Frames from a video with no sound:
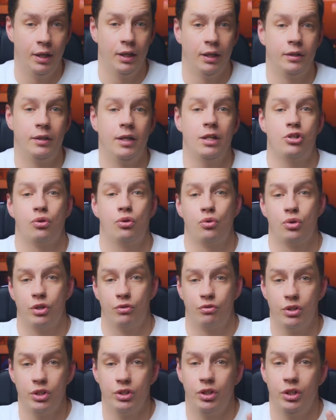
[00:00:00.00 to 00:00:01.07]
И дальше уже
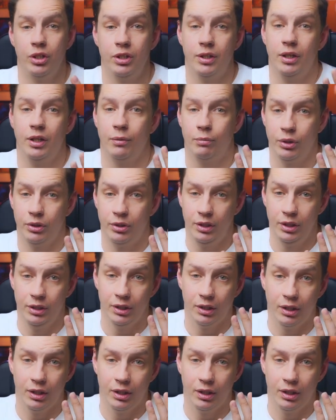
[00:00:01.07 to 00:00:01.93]
вы, зрители, определите,